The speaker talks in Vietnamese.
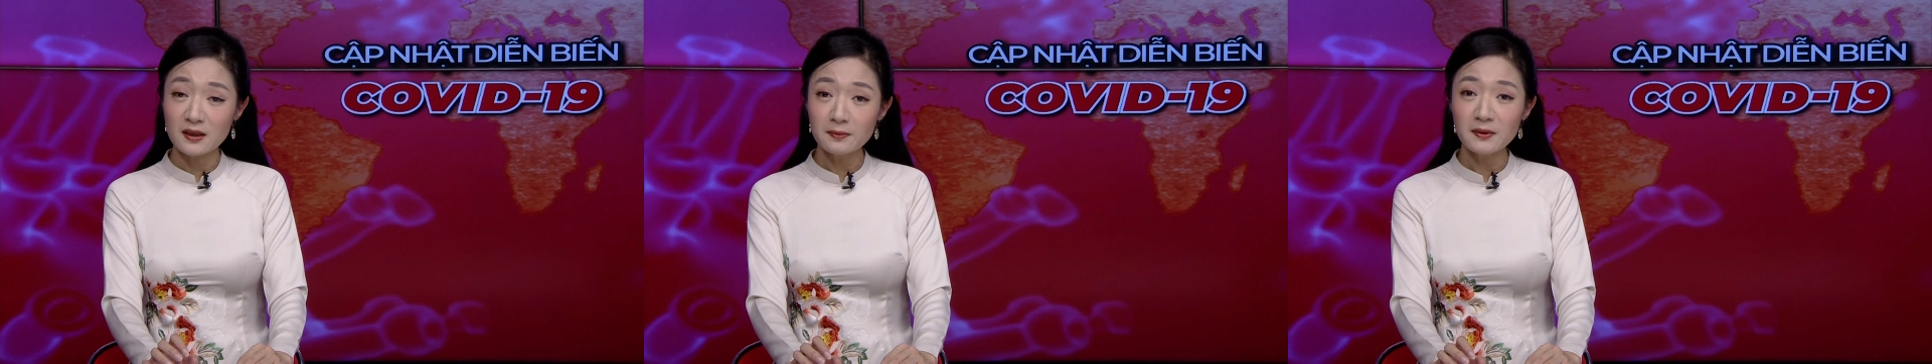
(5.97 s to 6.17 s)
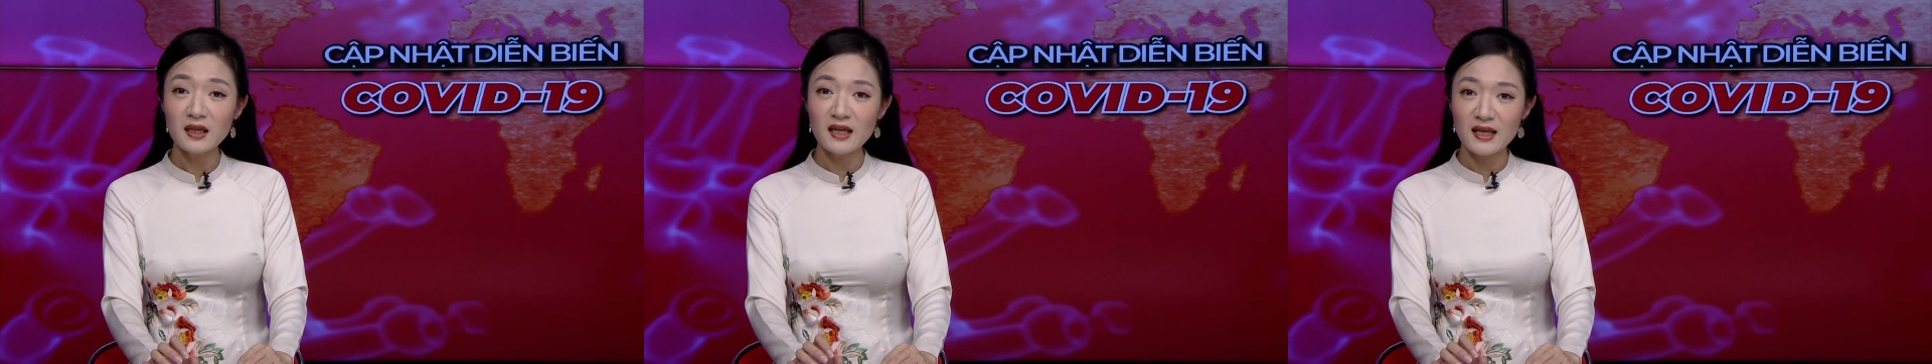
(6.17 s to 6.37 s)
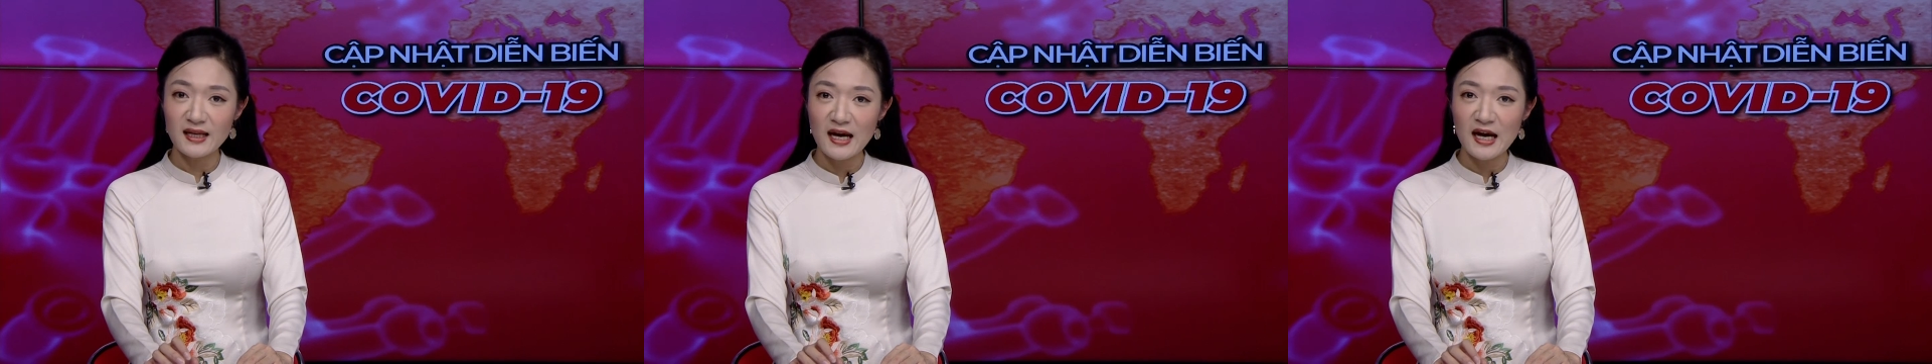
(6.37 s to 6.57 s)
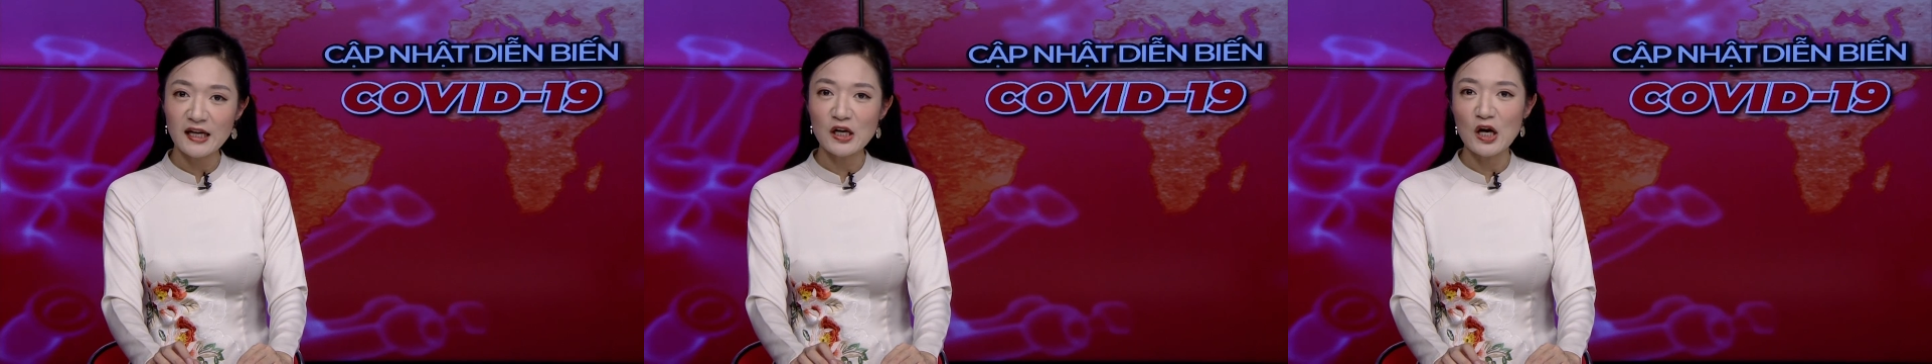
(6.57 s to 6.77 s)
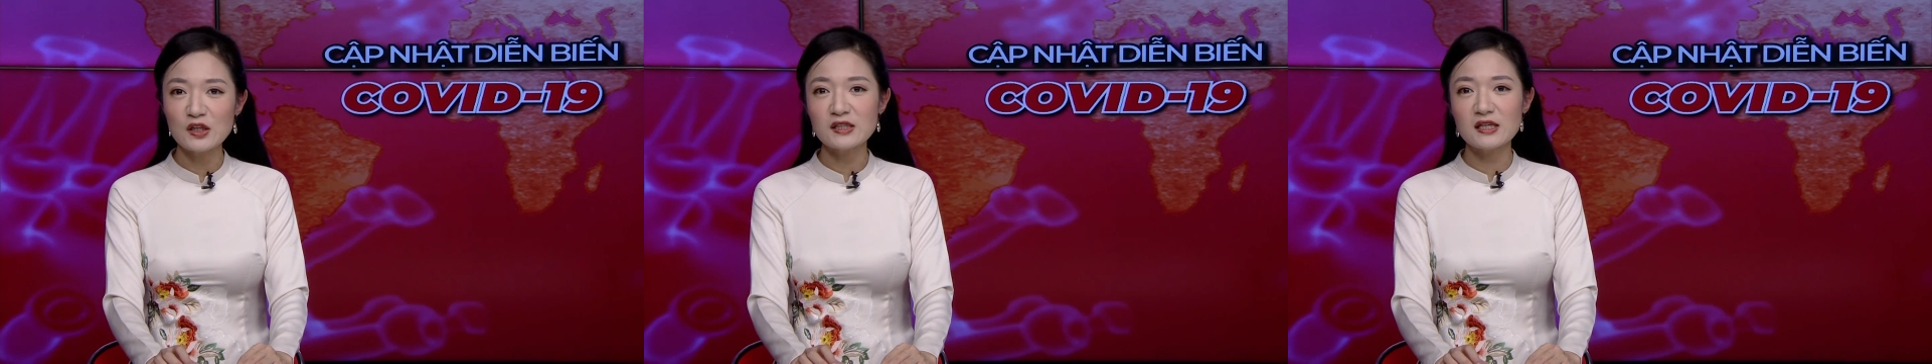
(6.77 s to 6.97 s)
thiết hiện nay đó
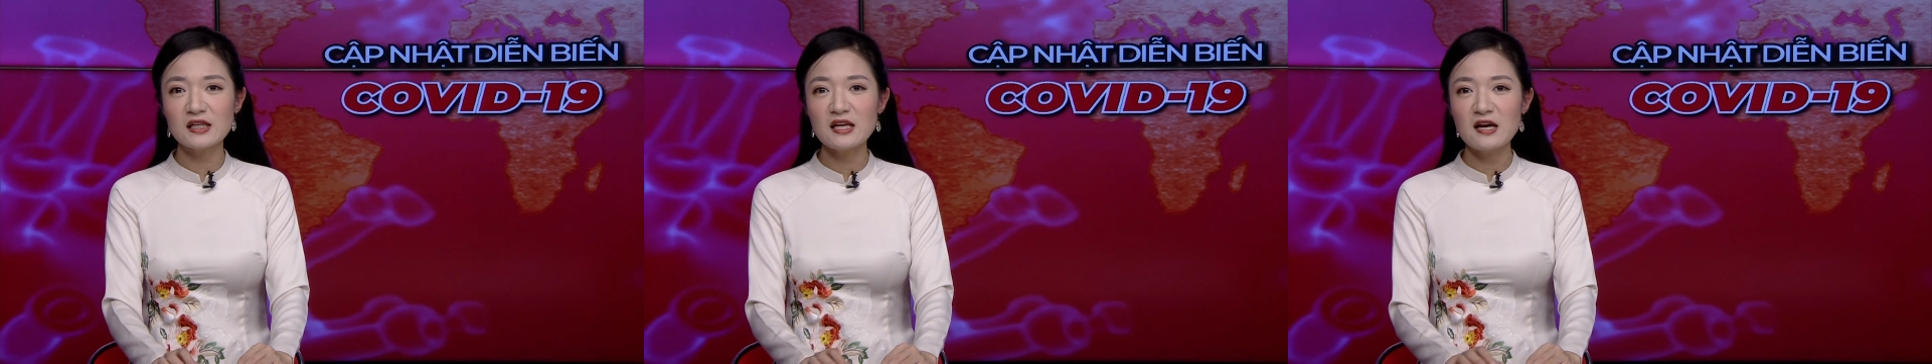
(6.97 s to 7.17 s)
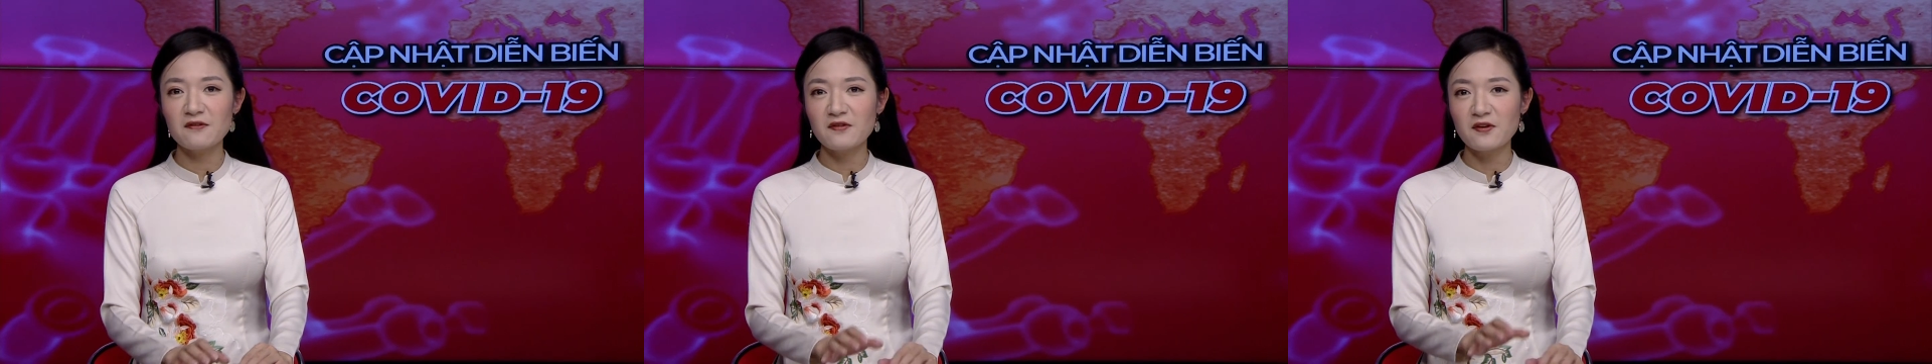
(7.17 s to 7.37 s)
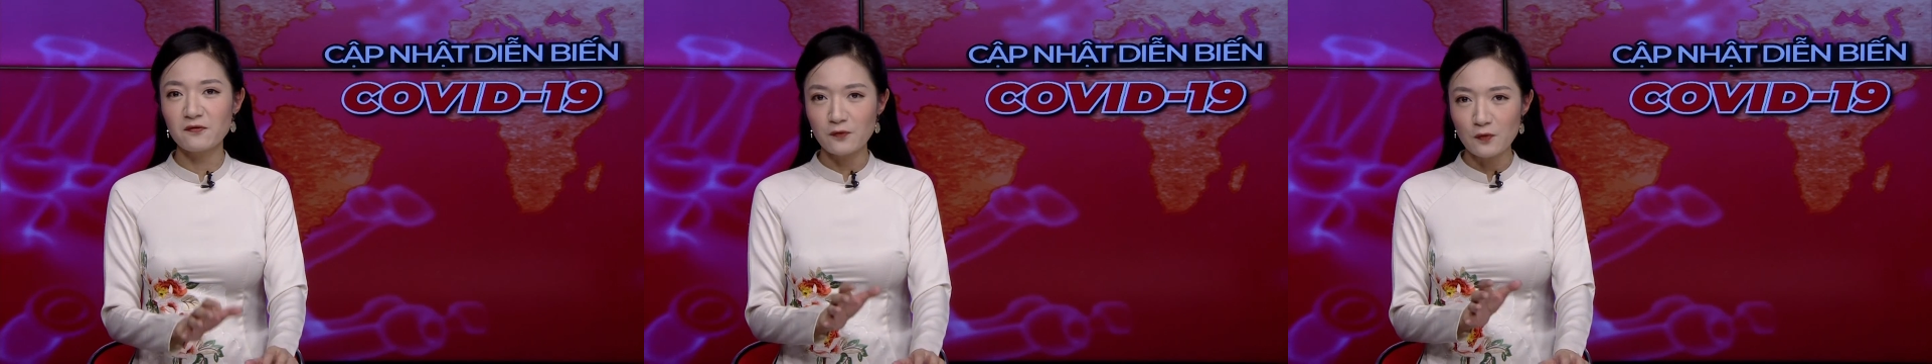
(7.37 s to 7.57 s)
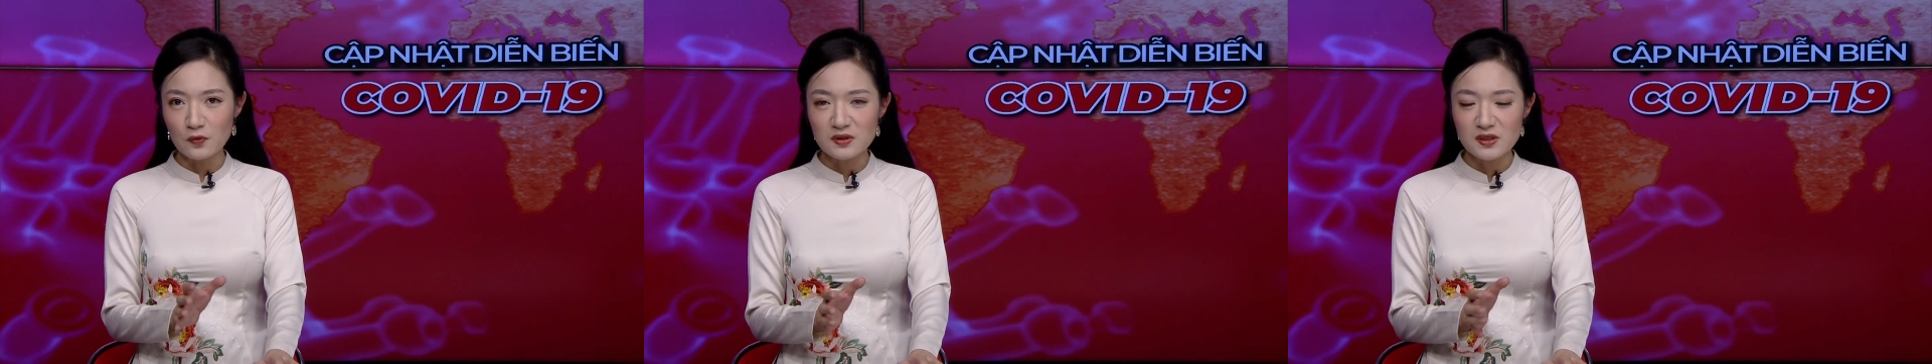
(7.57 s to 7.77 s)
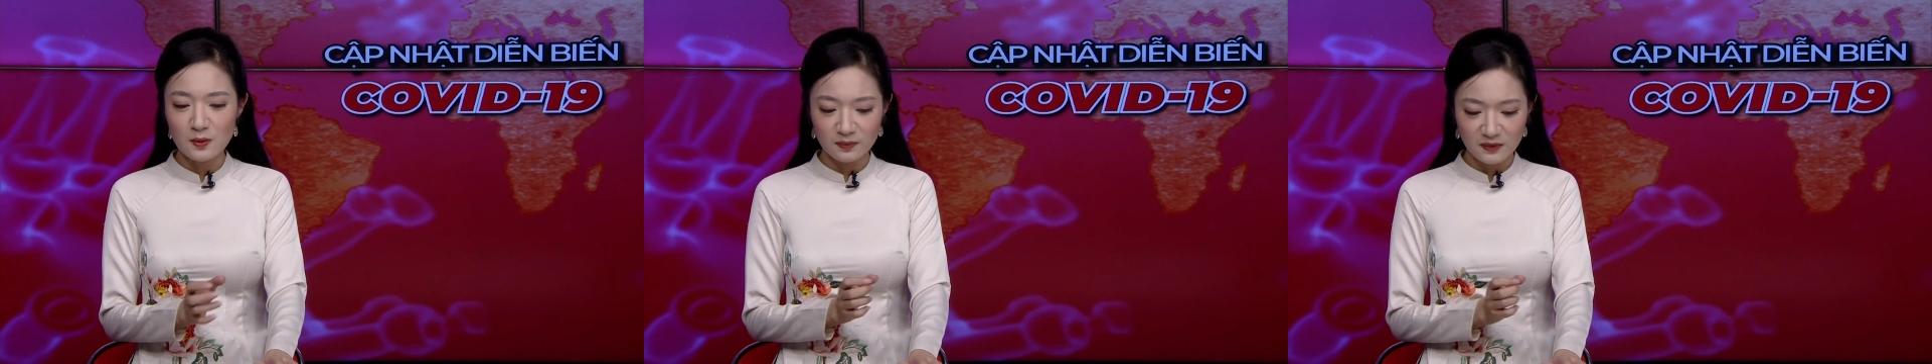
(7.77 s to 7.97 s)
chính là việc phủ
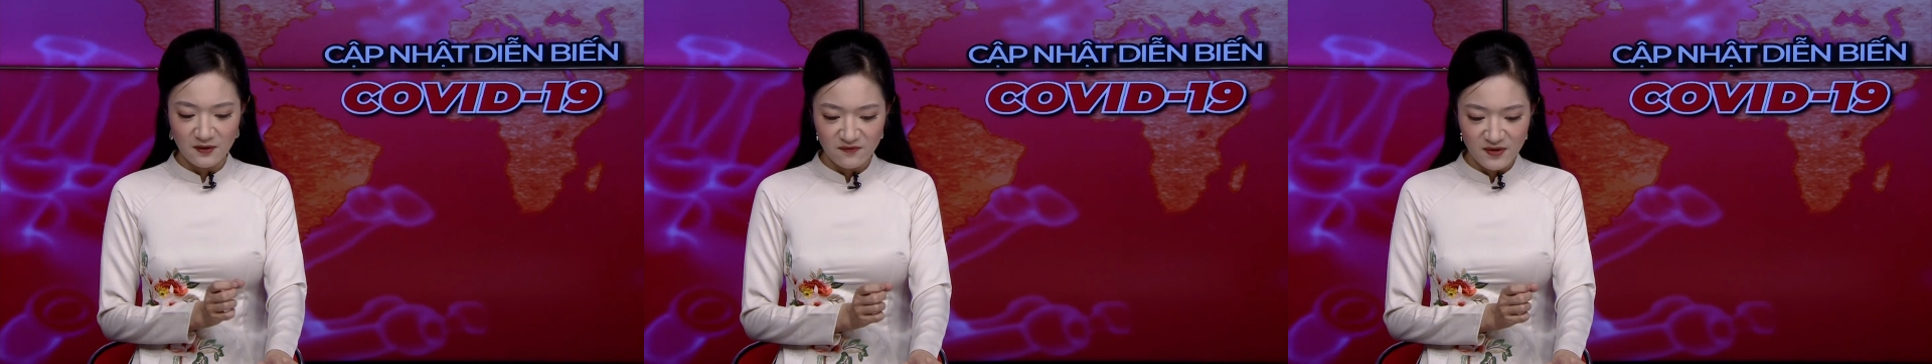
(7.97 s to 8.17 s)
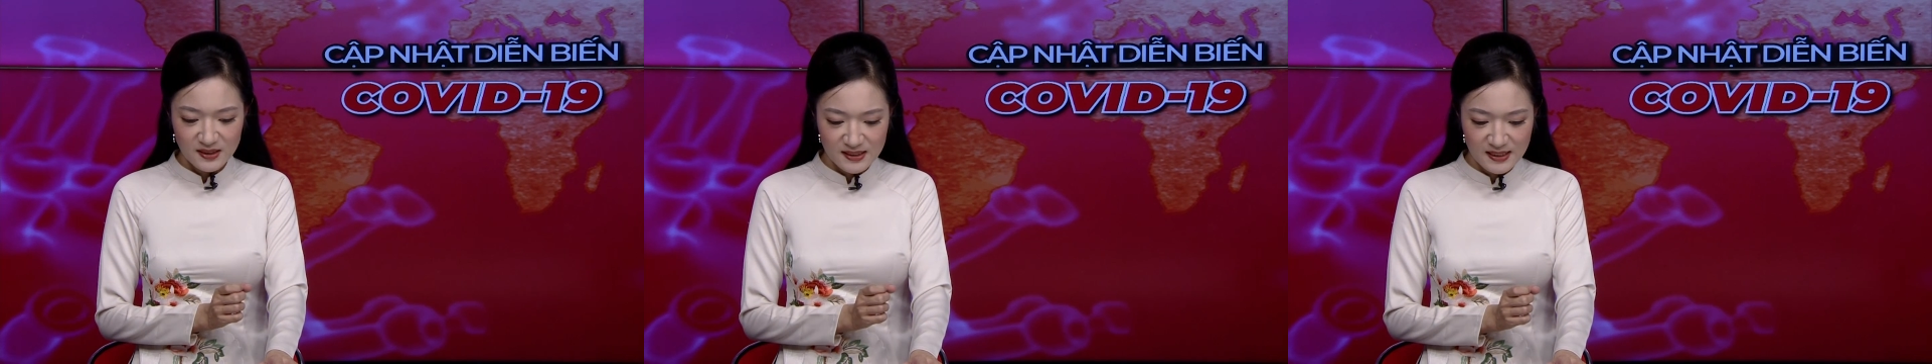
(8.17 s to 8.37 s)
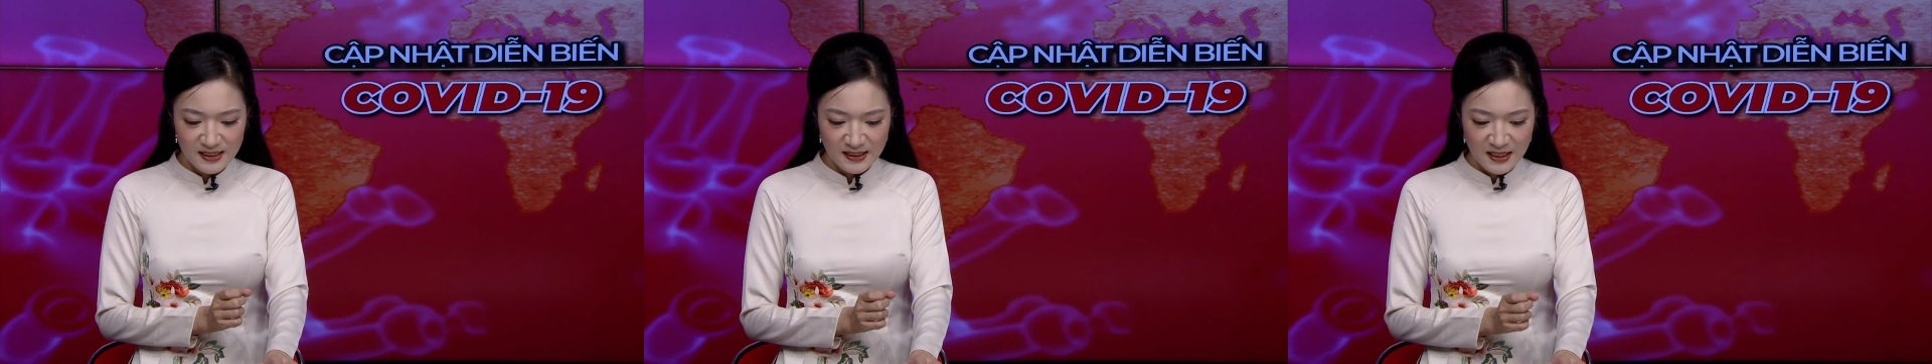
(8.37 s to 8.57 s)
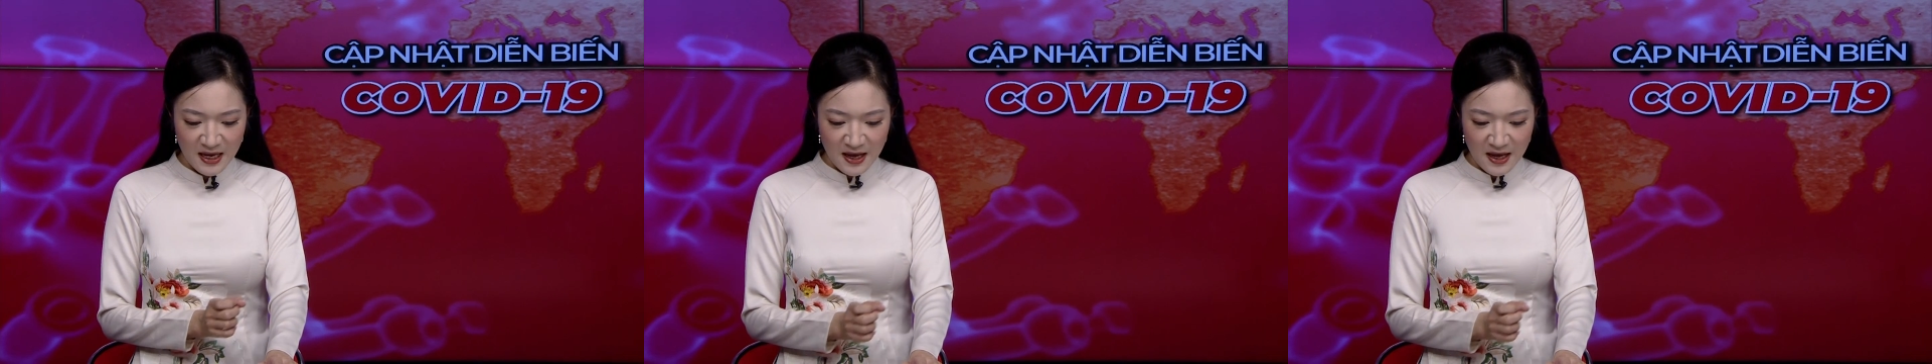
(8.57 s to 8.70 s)
rộng tiêm vaccine.